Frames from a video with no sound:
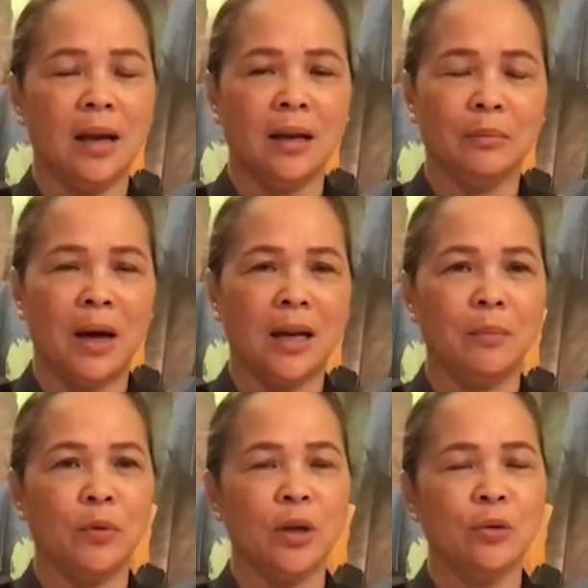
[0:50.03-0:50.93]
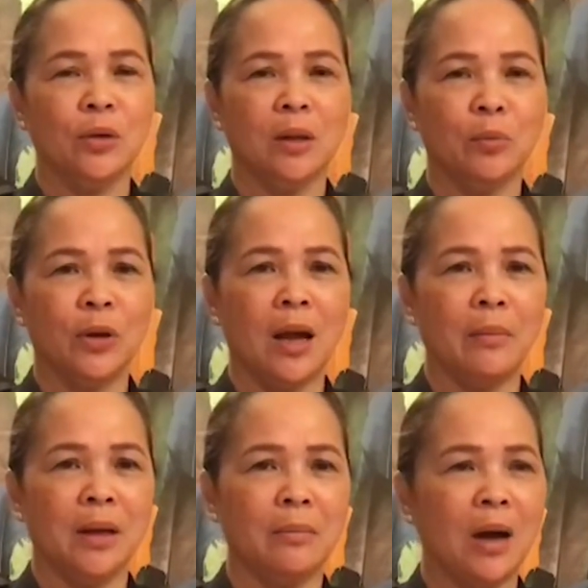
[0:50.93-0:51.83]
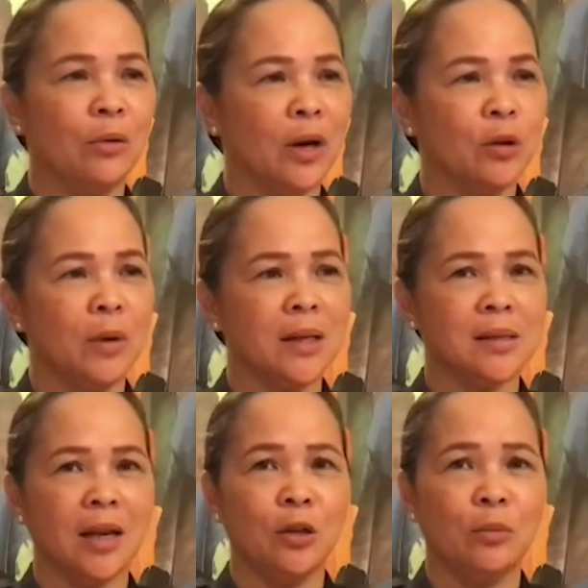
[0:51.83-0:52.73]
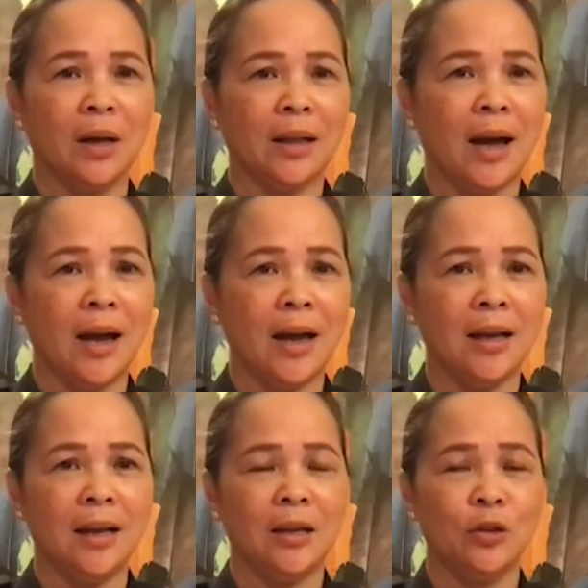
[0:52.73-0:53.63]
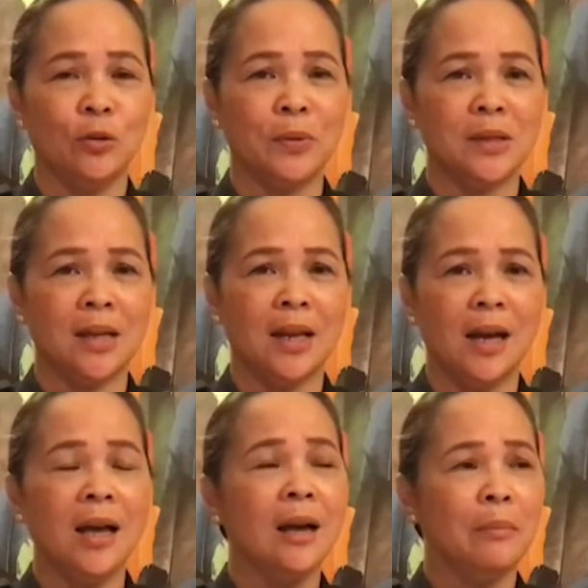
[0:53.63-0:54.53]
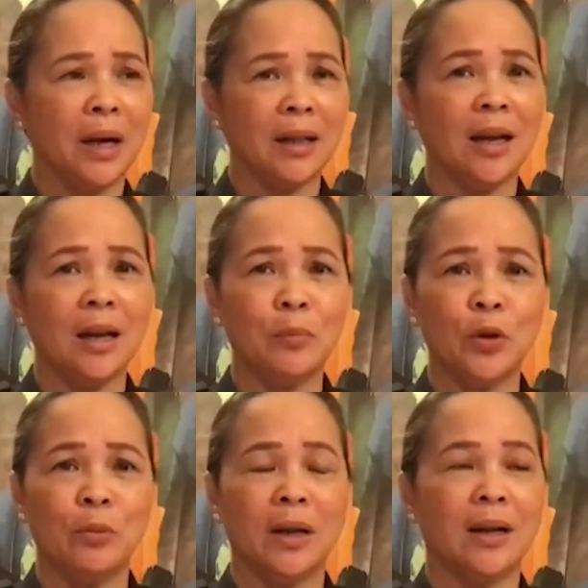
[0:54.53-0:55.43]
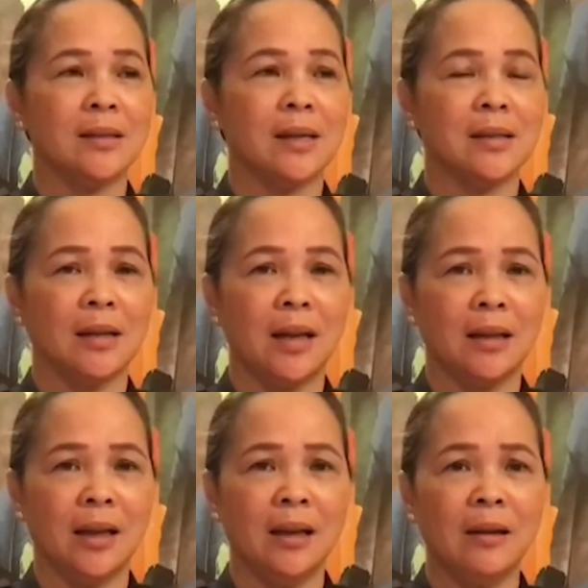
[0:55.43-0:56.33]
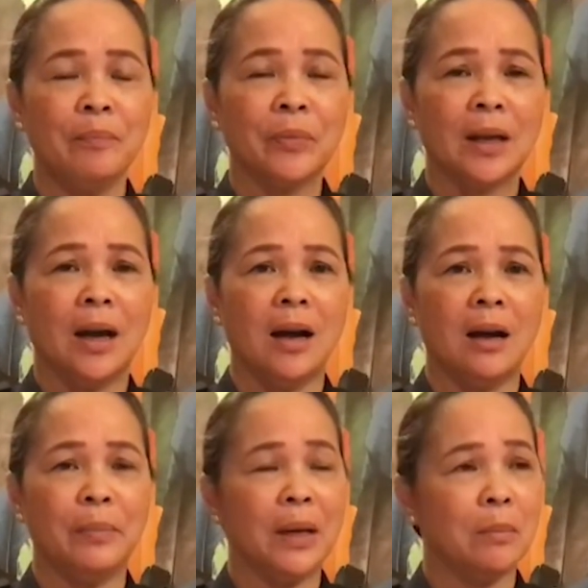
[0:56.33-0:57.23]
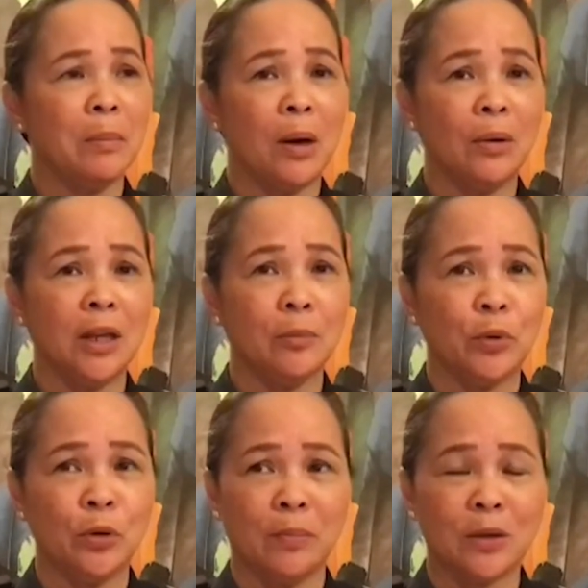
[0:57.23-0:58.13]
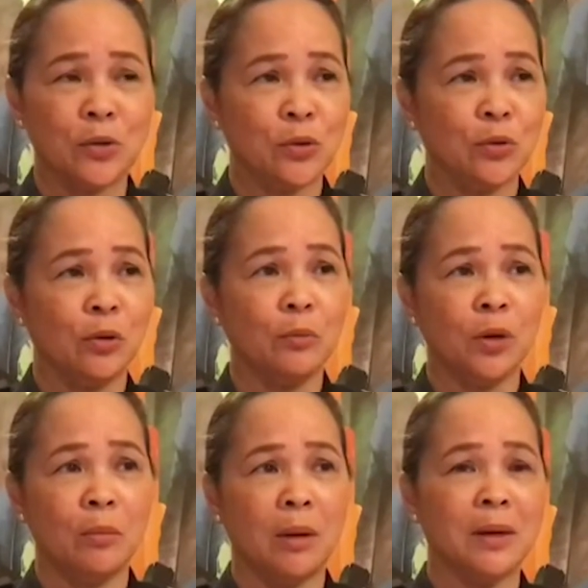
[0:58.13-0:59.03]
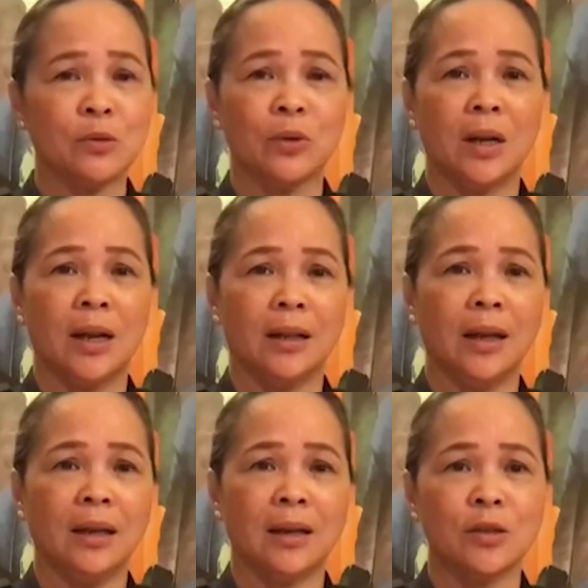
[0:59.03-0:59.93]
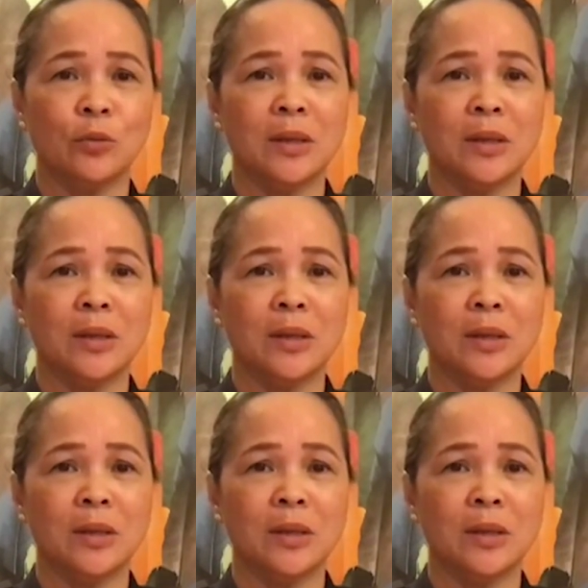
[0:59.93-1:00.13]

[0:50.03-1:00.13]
Hanggat maaari po, inuulit po namin bago kayo umalis ng inyong mga tahanan, inyong opisina, pakitanggal po yung mga nakasaksak natin. Uh, pinagbabawal din po yung pagsusunog po ng mga basura natin.